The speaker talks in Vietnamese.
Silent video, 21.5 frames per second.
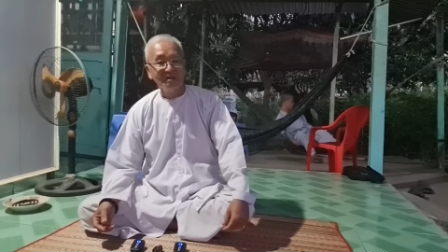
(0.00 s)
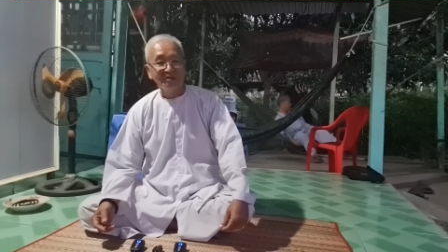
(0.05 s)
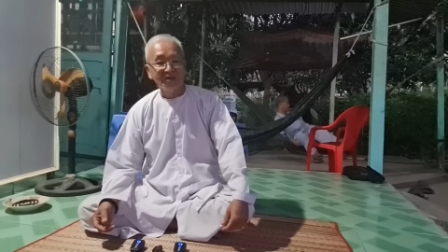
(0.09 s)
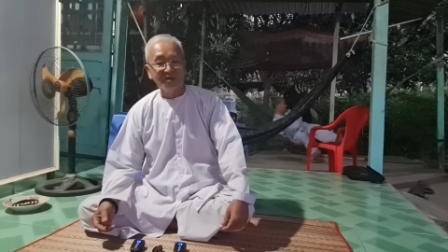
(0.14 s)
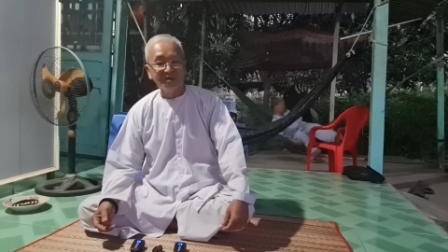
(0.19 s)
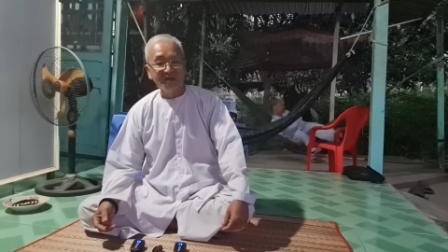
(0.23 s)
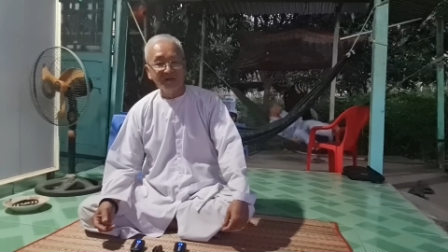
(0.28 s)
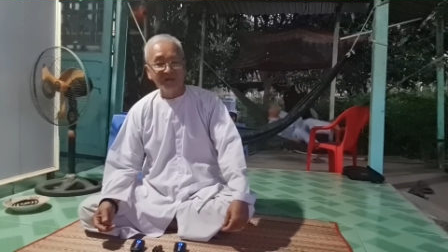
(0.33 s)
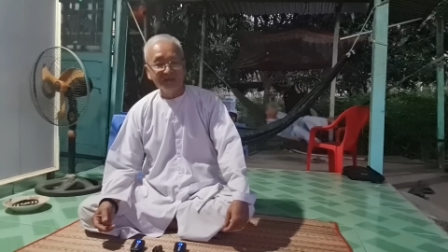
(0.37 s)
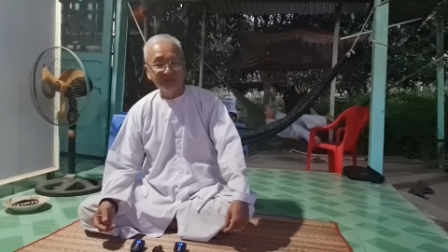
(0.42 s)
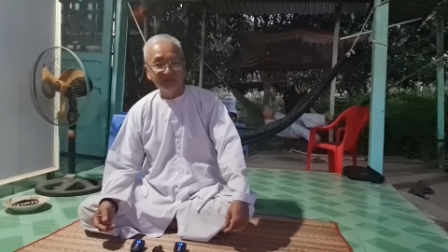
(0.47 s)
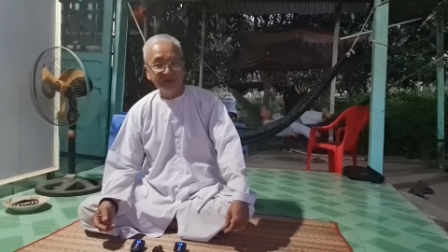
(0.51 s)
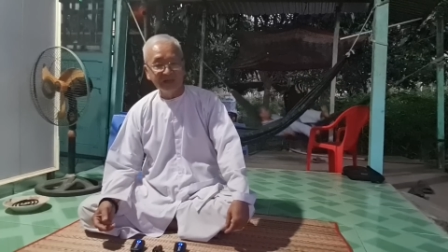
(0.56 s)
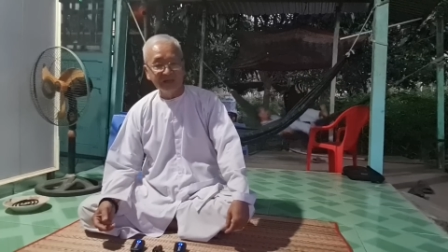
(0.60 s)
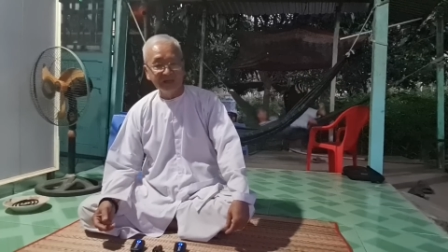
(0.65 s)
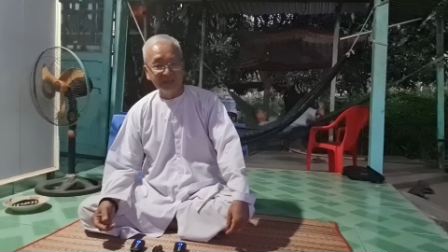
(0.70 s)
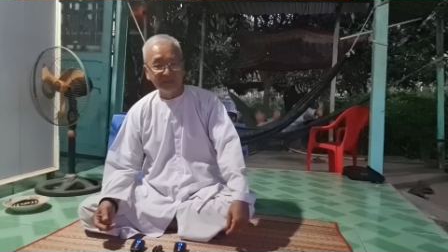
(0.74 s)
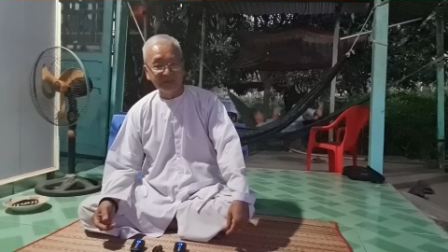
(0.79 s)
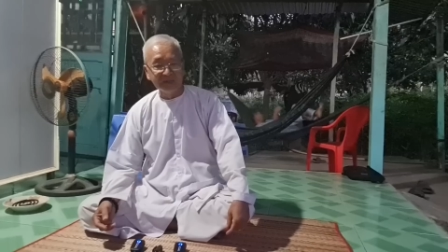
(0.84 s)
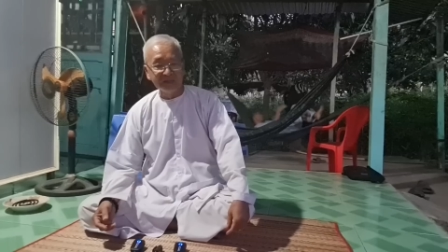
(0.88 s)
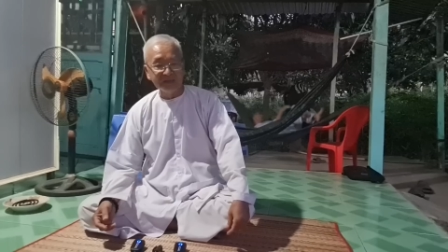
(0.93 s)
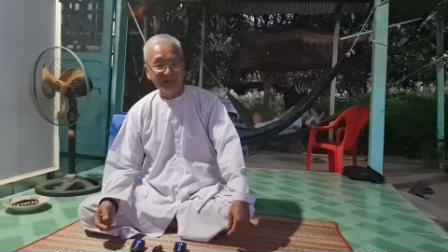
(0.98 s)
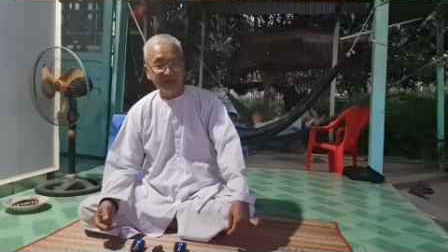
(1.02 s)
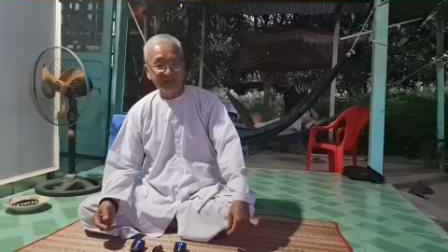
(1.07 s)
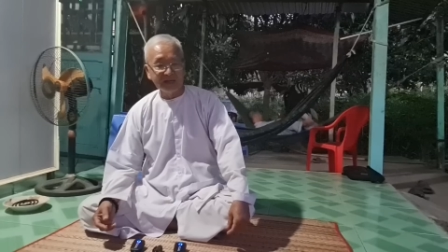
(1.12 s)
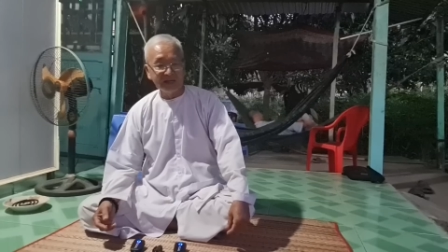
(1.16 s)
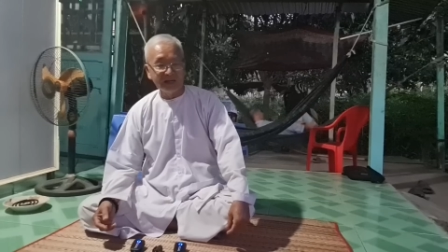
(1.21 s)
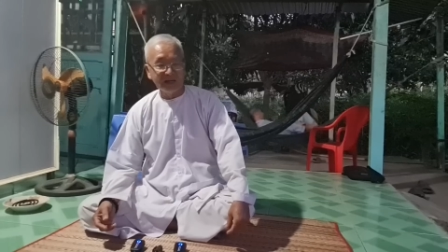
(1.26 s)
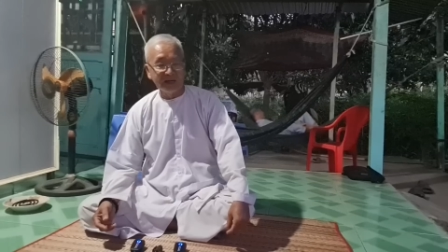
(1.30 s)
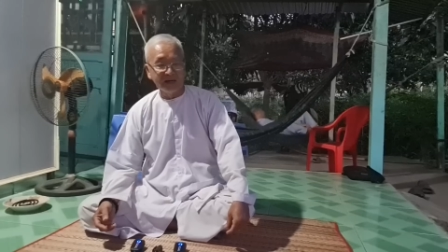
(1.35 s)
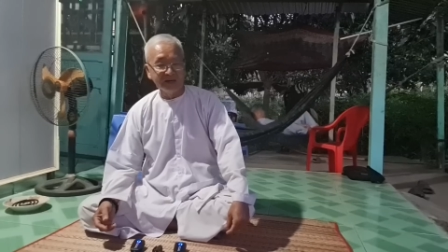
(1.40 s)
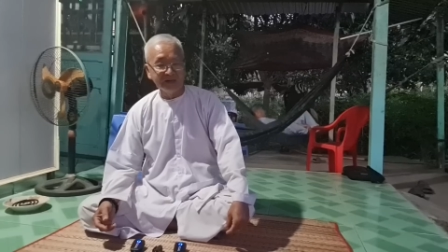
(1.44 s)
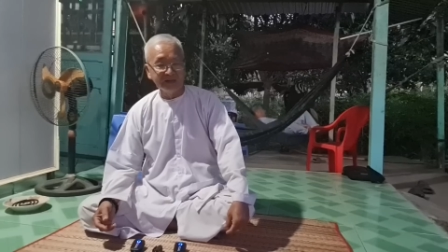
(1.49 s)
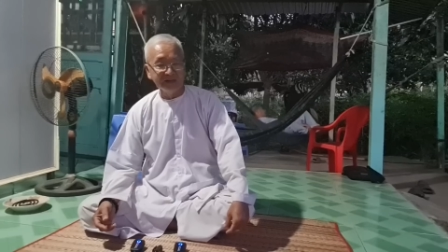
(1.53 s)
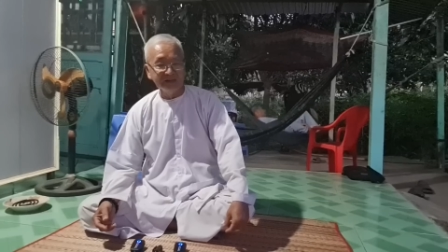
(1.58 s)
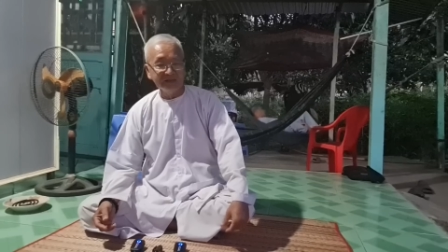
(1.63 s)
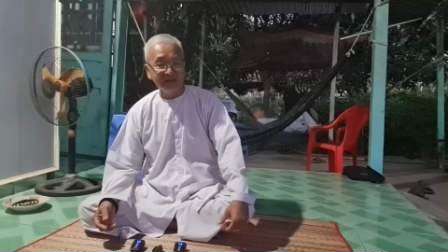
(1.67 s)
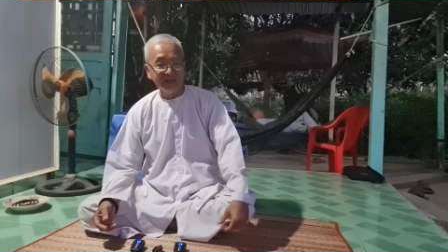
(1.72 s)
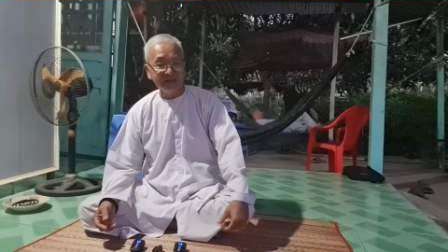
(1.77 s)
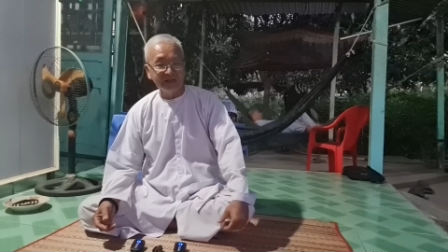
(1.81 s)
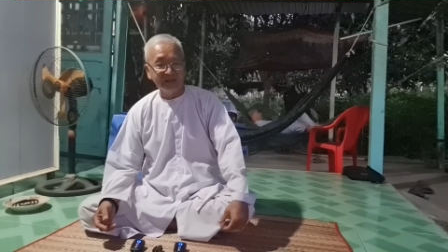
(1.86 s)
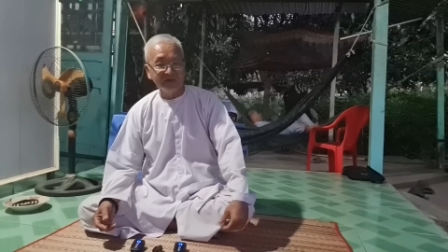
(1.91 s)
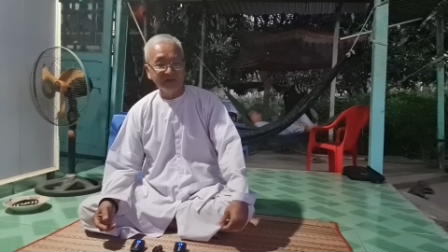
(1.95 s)
cho nên khi mà đức thầy ra đời á,
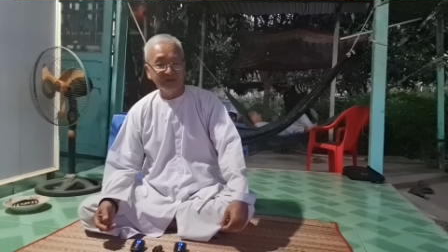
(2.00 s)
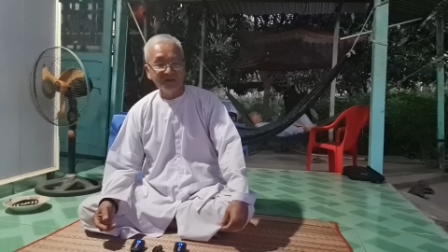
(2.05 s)
thầy